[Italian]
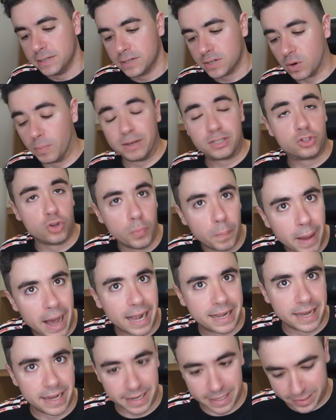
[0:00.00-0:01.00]
Come
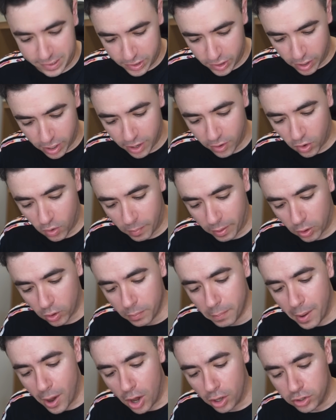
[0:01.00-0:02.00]
Solbakken che segnò alla Roma
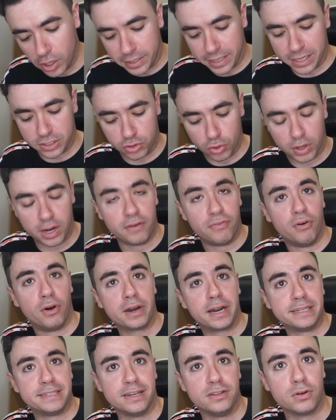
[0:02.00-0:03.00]
col Bodo, adesso Cafor
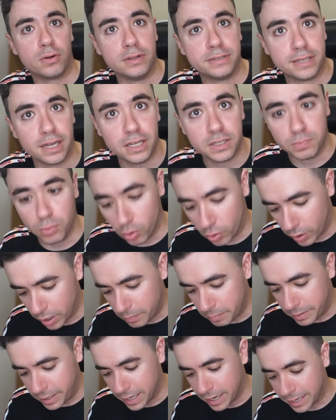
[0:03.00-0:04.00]
che è stato col Salisburgo
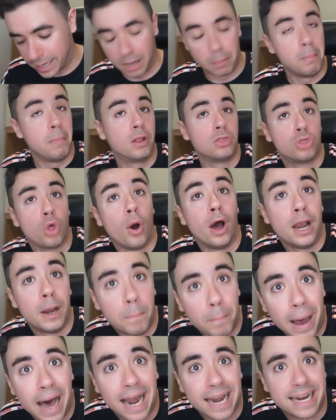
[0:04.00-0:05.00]
al Milan, che mandò al
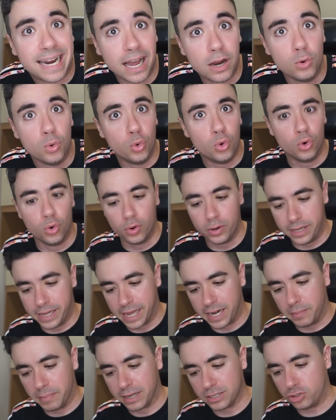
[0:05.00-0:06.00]
bar Calulu, gli
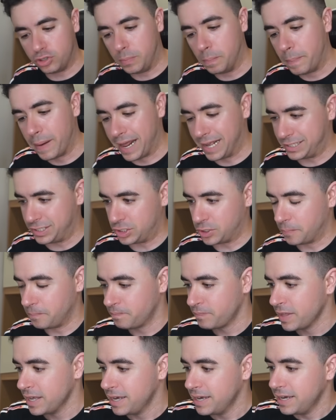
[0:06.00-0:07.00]
è rimasto impresso.
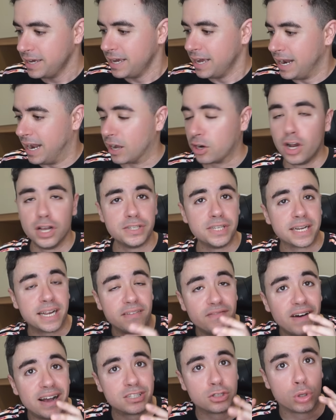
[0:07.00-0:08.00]
La cosa
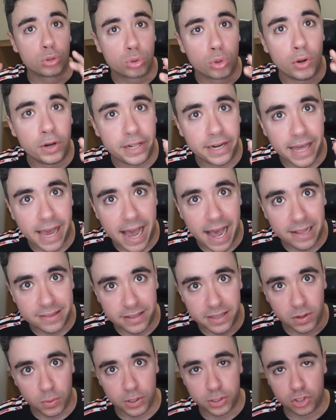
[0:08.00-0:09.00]
che va sottolineata
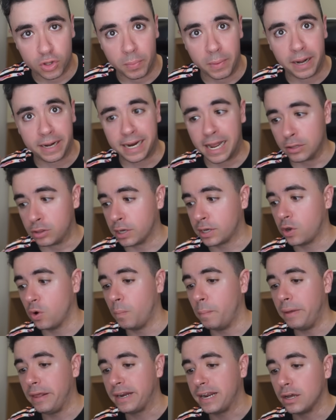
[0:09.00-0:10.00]
di questo mercato è che è
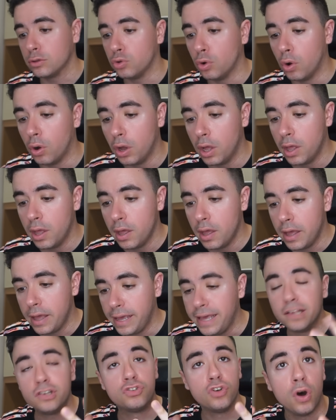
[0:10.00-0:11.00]
un mercato
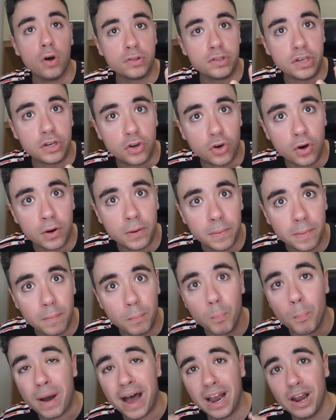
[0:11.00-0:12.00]
esotico,
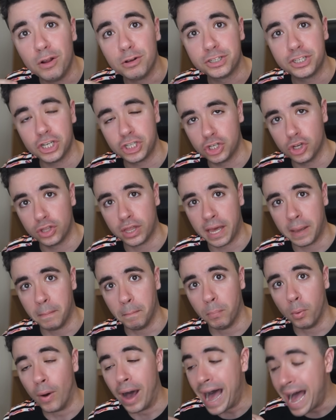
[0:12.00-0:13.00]
ma allo stesso
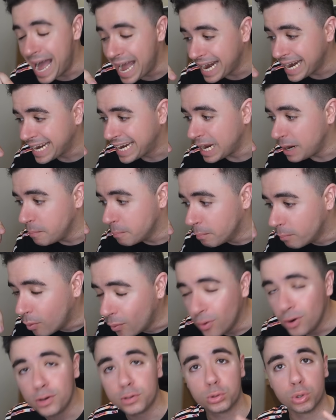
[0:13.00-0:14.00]
tempo anche
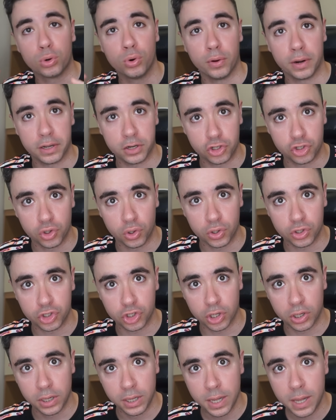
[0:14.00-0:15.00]
molto
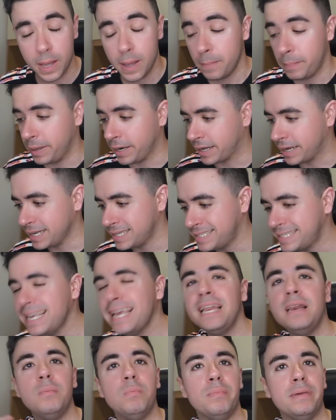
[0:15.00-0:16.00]
coraggioso, perché se
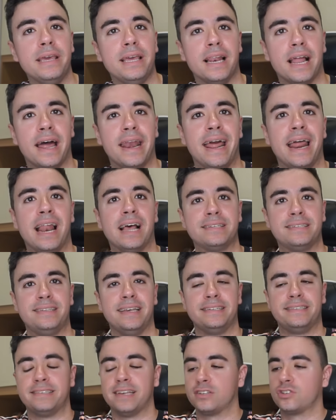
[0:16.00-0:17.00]
il Milan è la
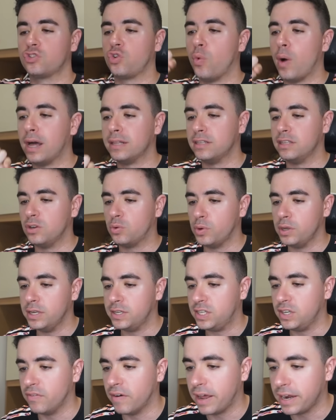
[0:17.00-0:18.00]
stessa squadra di cui
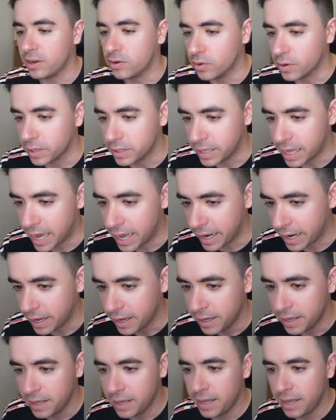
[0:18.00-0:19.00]
si va a ricordare